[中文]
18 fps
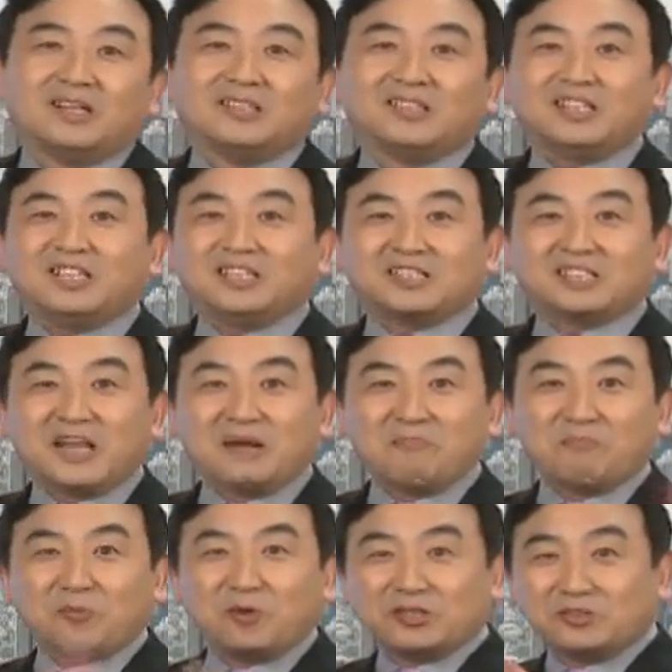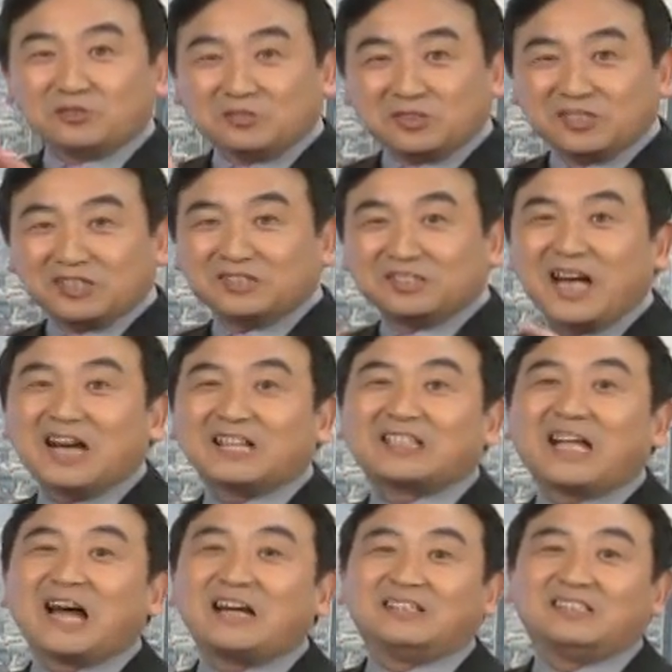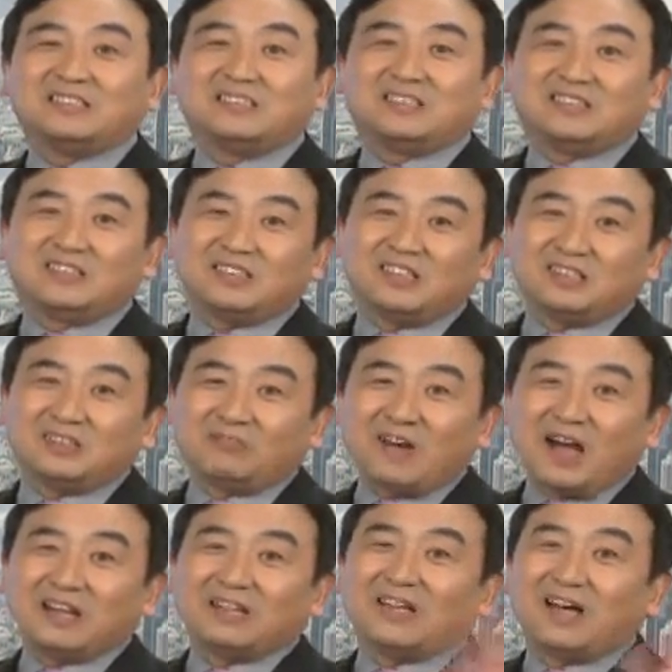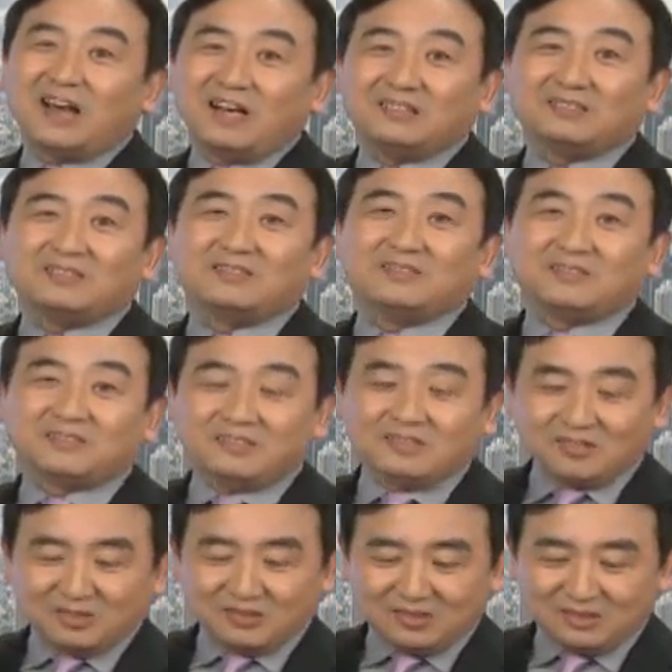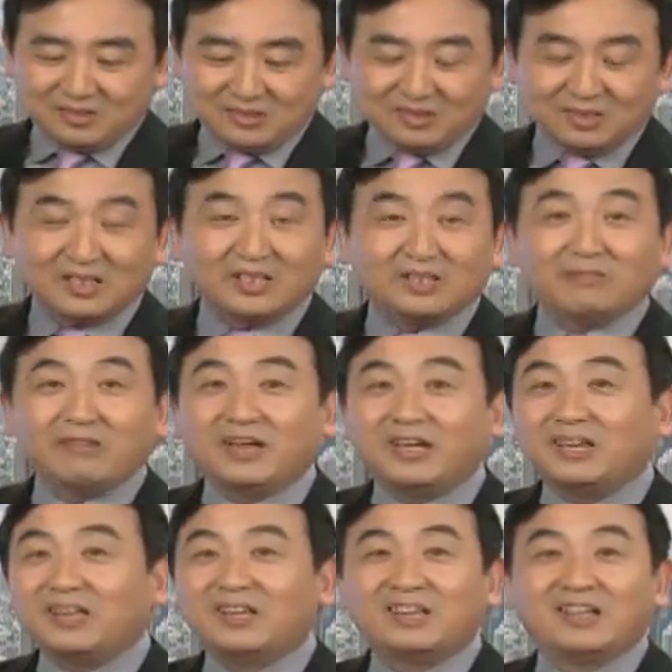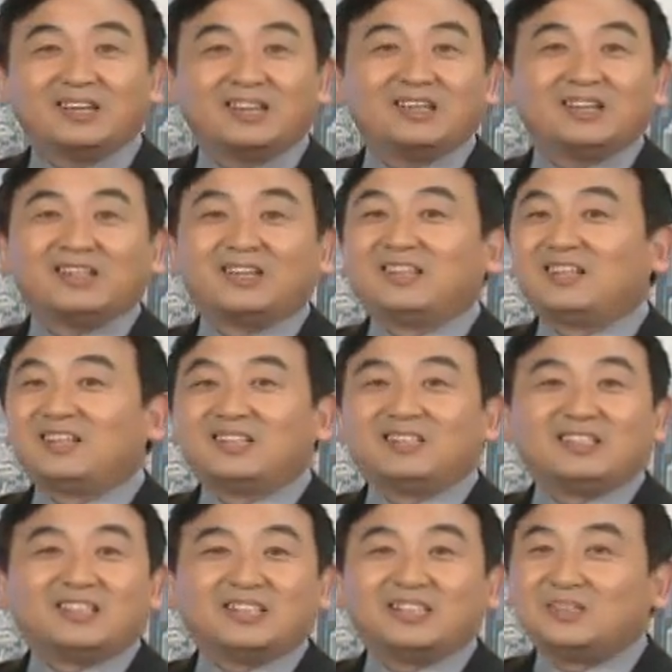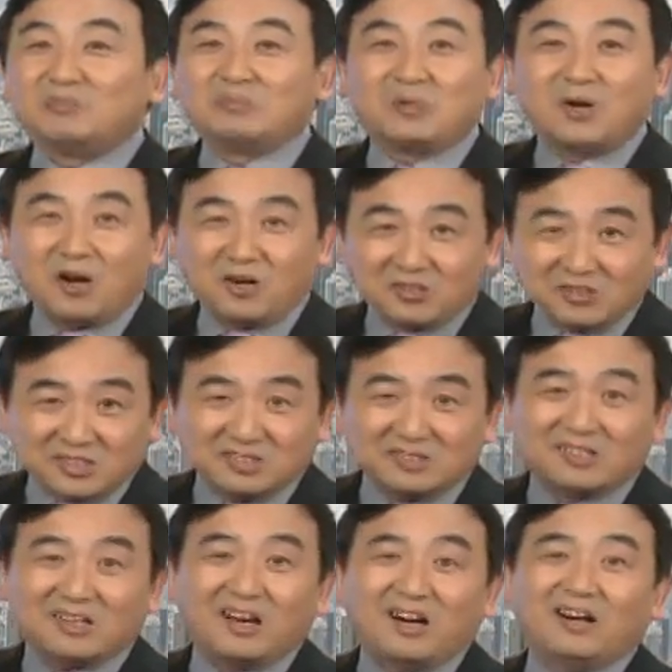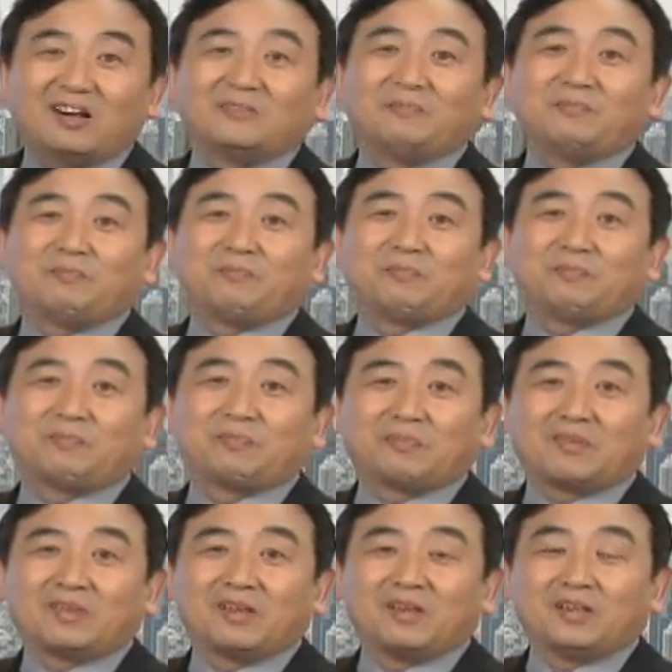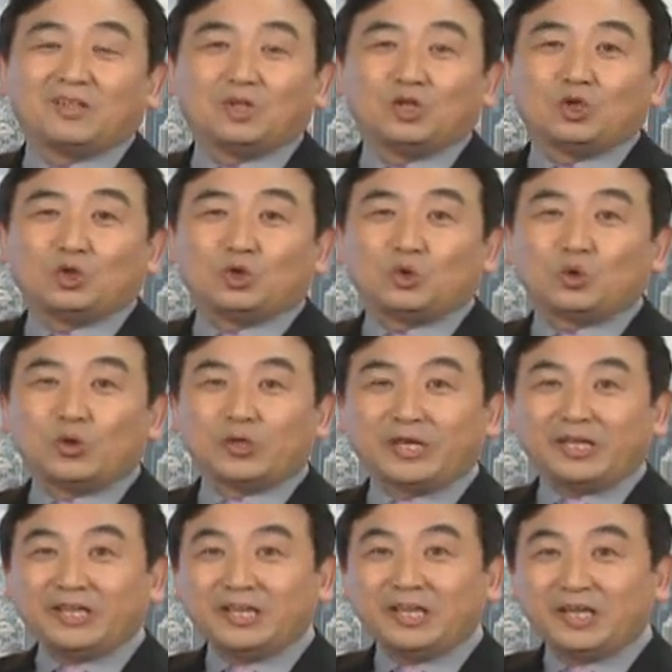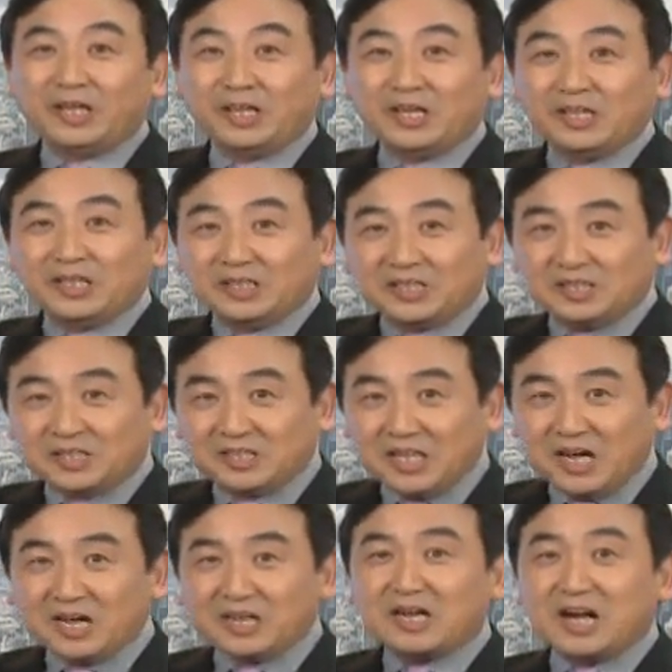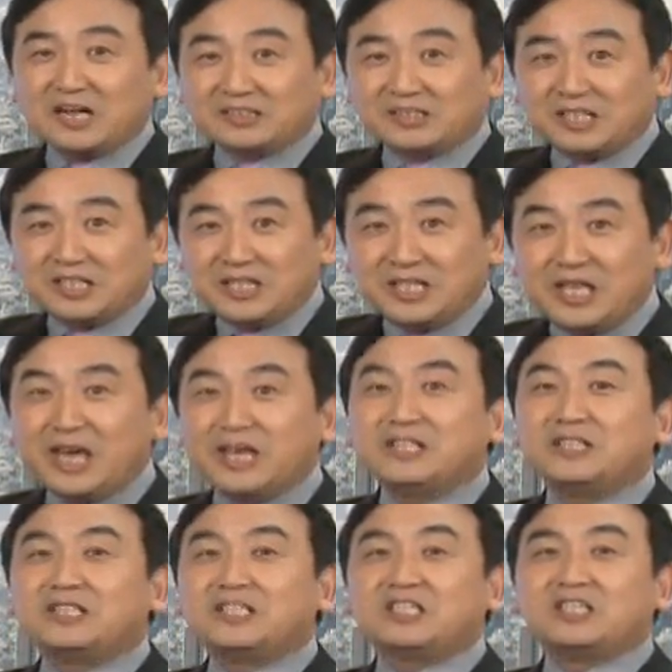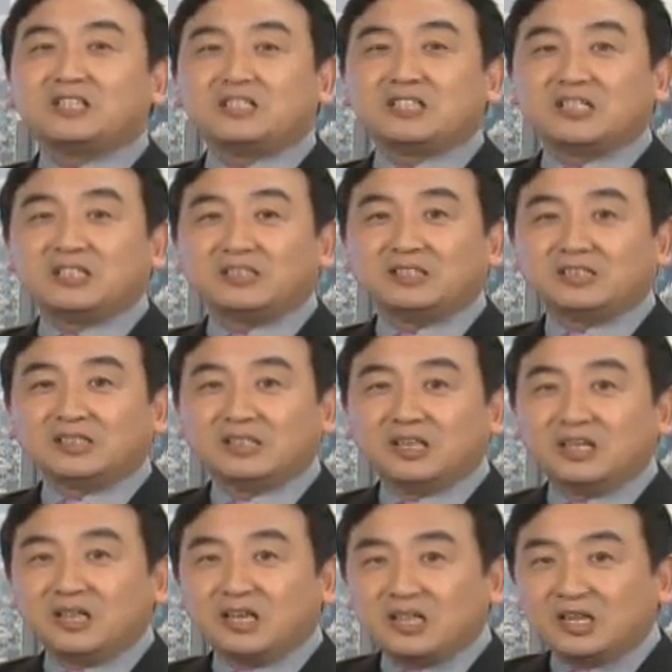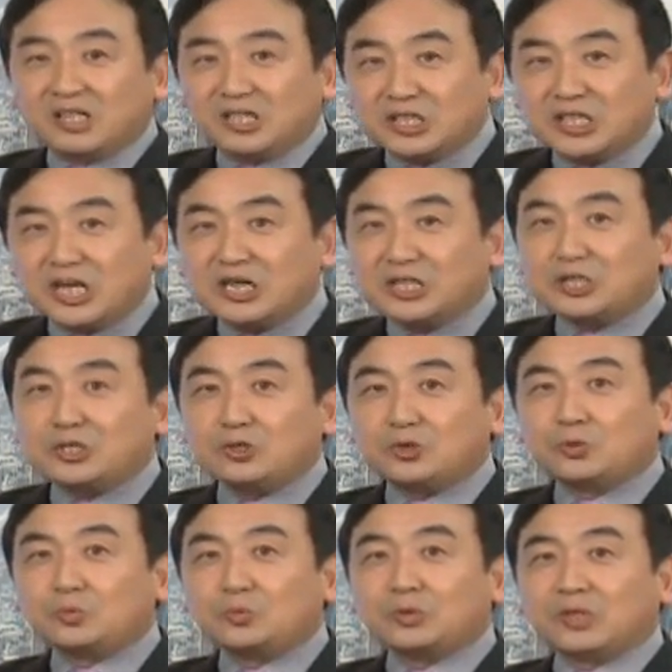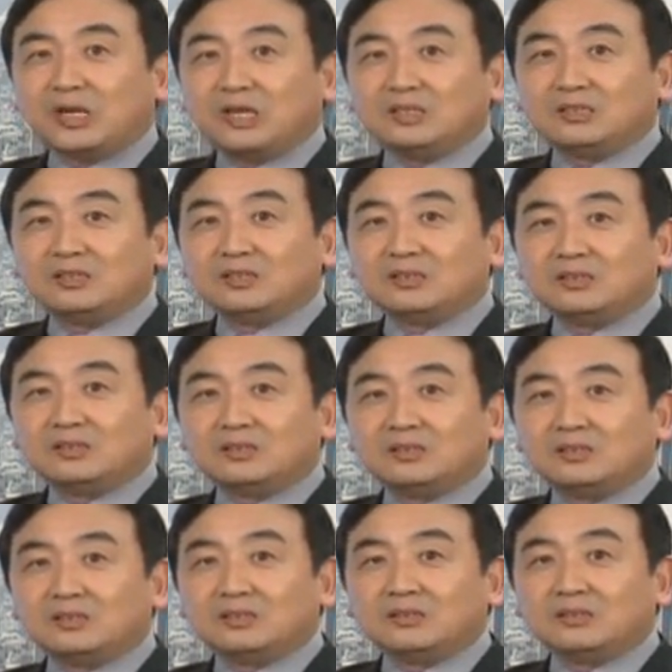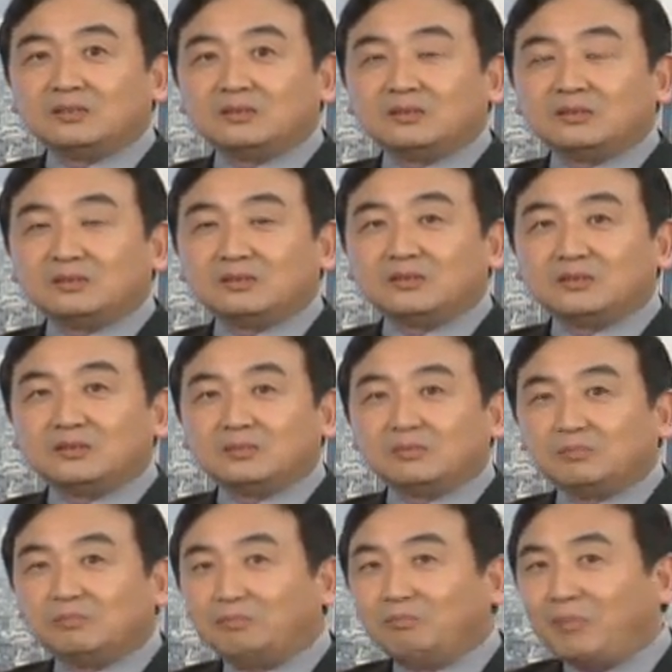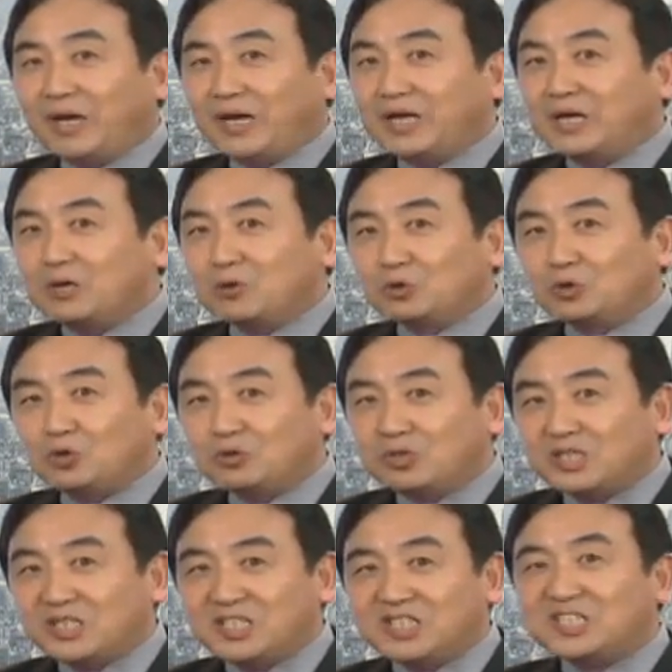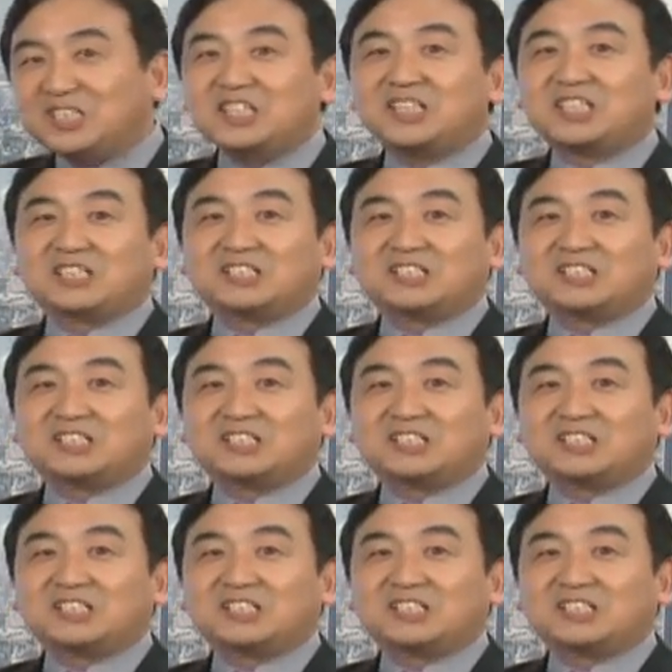第三波就是警察打人，那就完了，因为那已经不好使了。所以，香港的年轻人忍住了，没有去袭击警